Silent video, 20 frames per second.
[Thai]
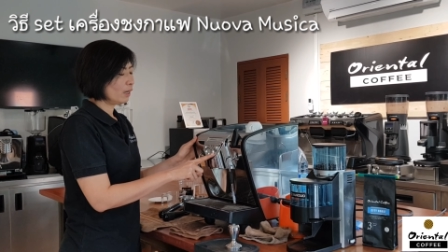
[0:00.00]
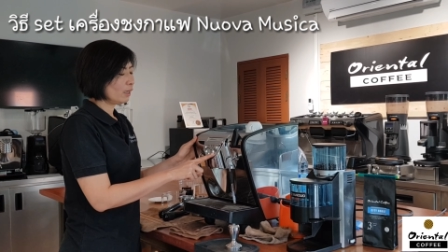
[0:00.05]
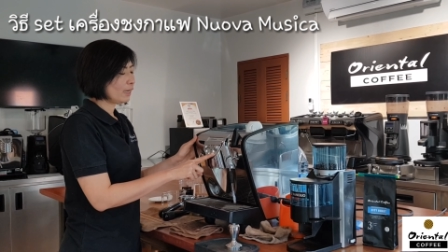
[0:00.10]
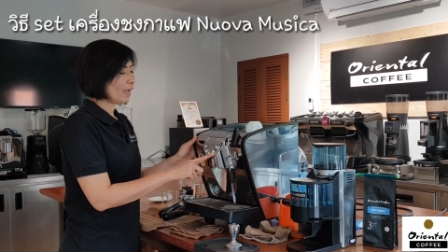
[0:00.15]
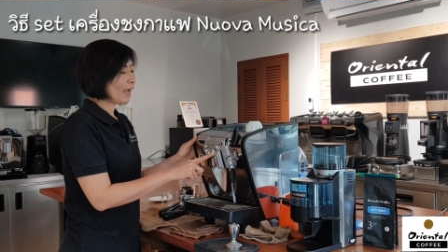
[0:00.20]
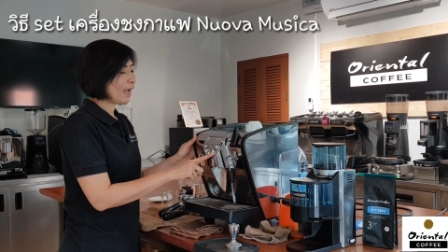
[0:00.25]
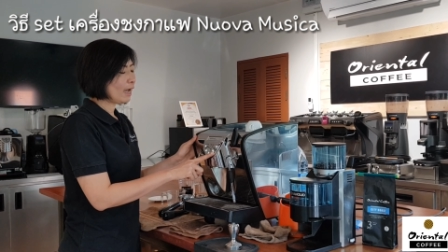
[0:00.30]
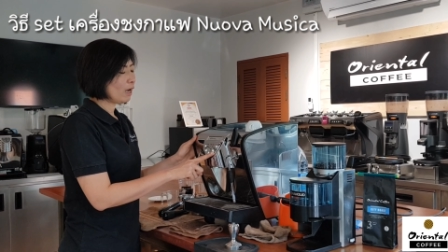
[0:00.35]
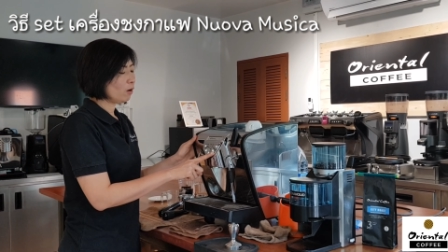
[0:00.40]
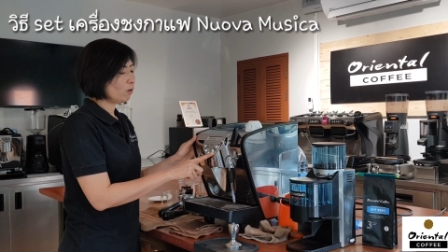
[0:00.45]

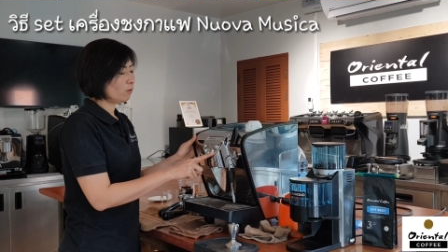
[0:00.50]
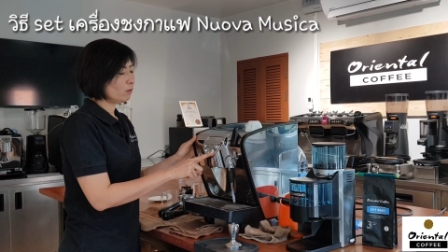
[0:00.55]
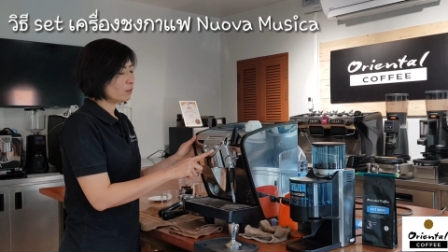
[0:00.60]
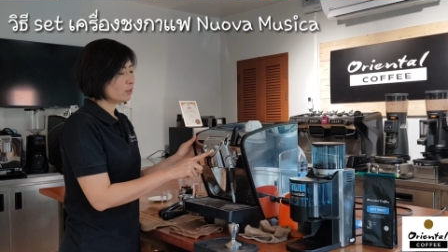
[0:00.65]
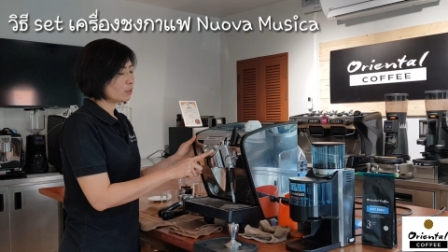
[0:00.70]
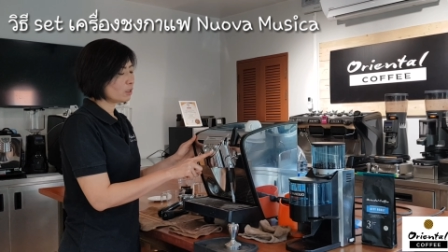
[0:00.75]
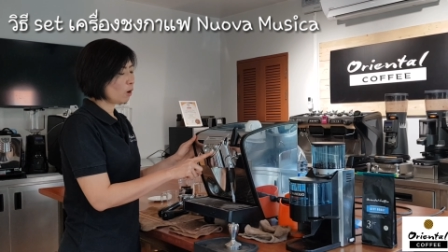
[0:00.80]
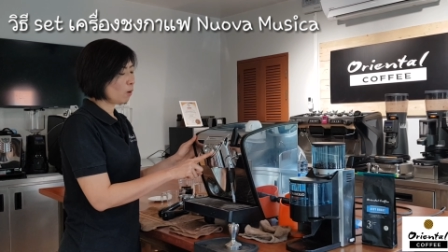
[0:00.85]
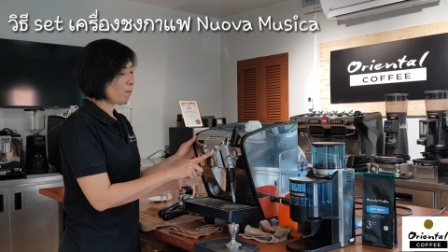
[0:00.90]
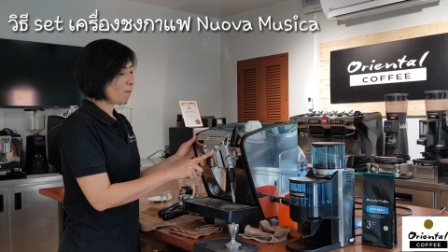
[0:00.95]
แก้ว
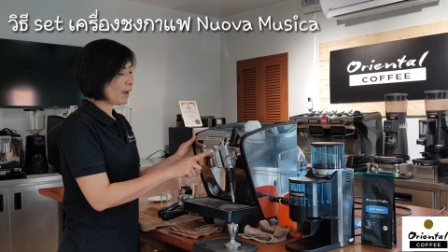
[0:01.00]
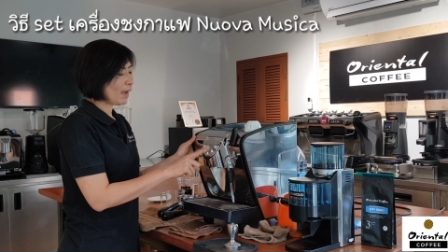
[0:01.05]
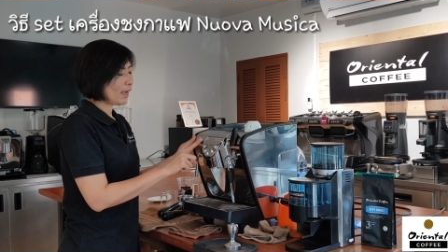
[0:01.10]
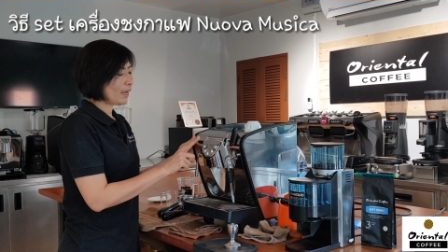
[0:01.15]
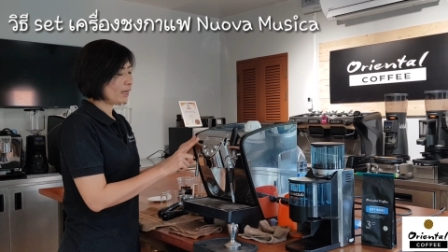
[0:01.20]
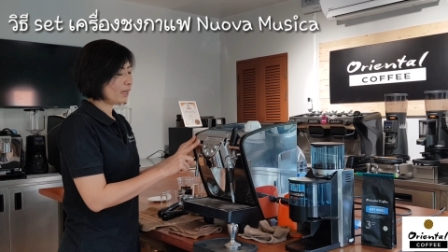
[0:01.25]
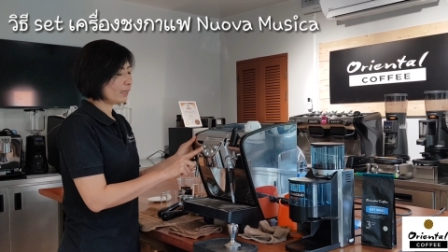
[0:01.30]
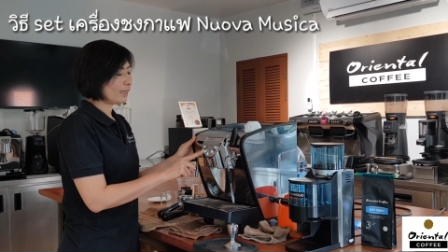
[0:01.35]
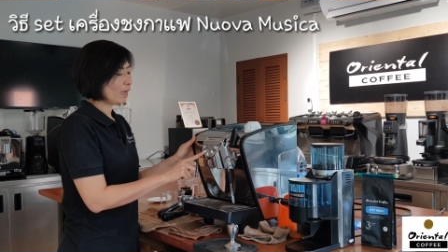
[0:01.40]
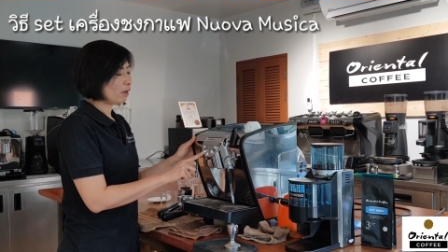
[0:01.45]
2ใบ
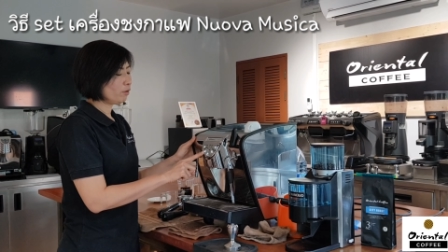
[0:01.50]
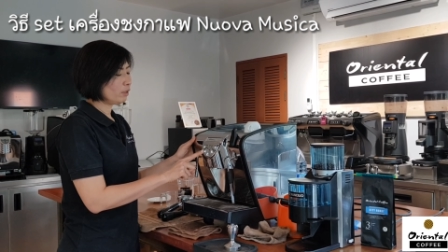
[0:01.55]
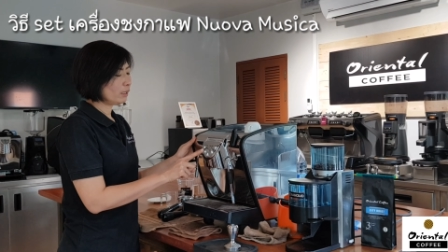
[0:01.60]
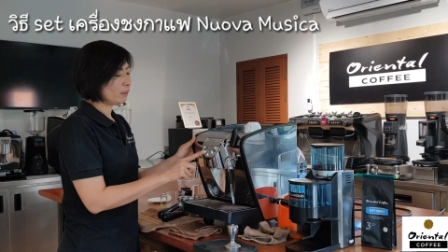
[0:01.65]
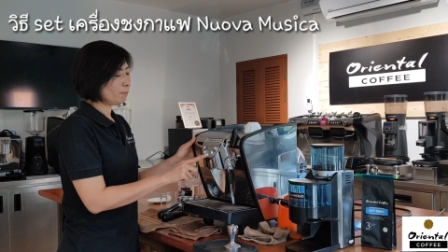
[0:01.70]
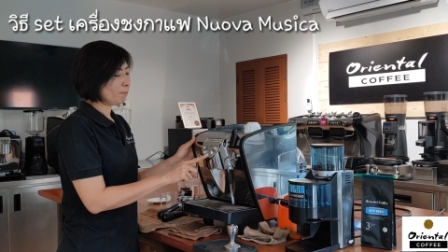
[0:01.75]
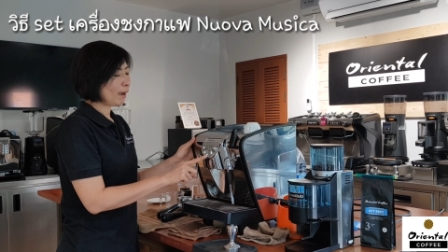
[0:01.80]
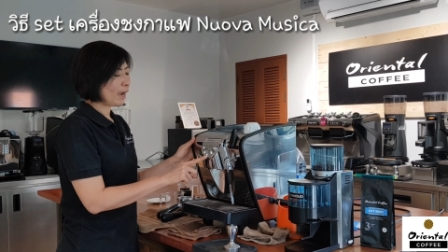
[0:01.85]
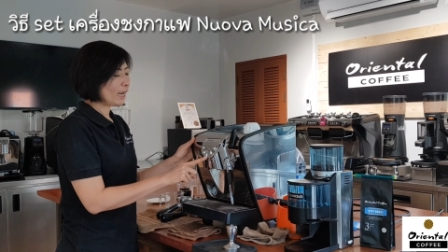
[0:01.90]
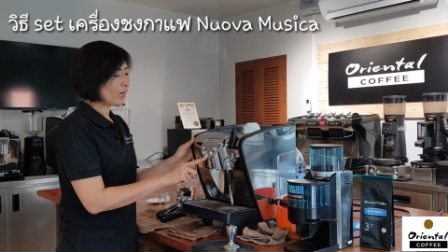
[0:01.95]
แก้ว
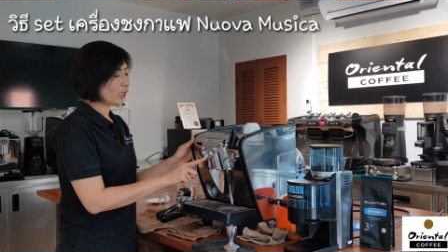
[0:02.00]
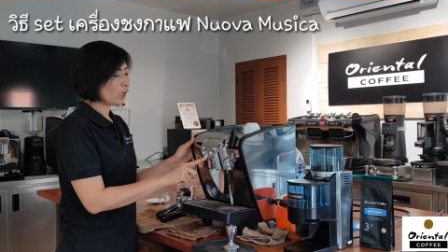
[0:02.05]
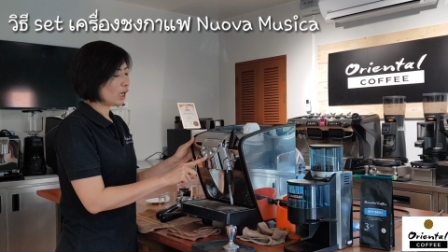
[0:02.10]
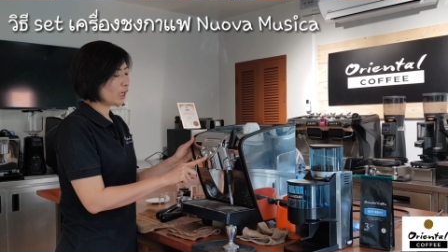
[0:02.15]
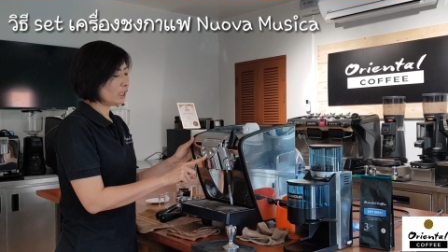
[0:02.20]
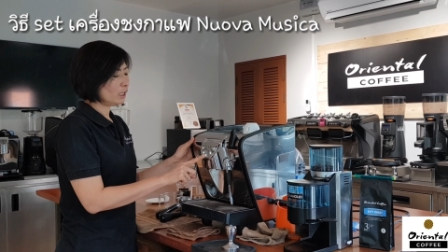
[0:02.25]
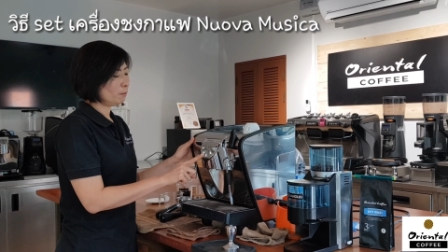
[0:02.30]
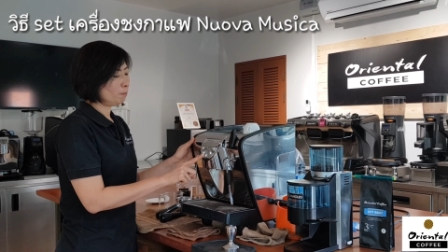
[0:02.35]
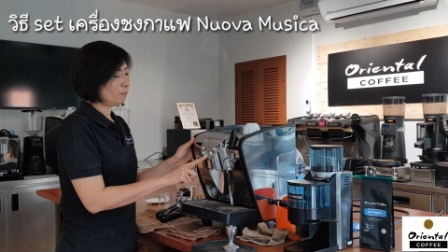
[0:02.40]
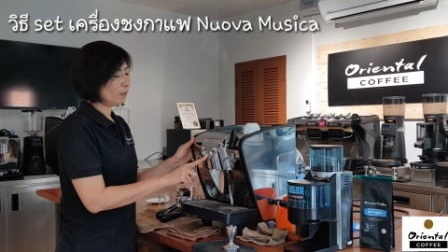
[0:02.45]
1ใบแล้วก็
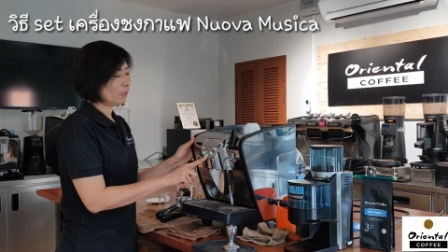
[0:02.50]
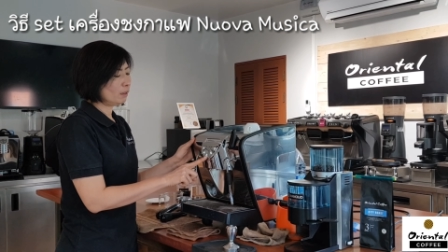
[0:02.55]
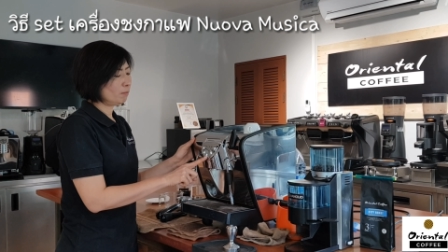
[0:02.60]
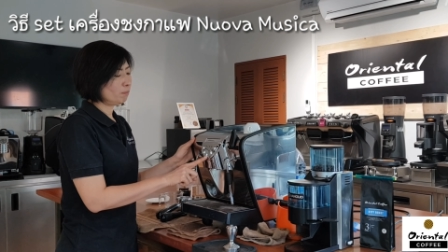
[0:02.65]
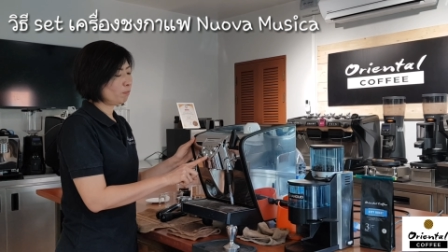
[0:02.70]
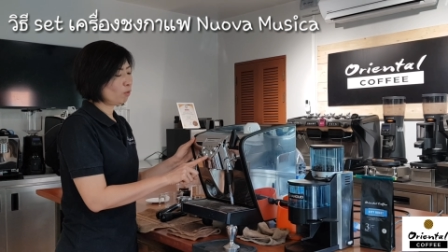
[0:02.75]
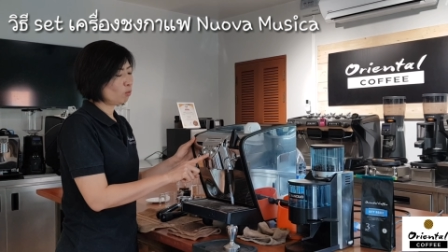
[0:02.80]
นี้เป็น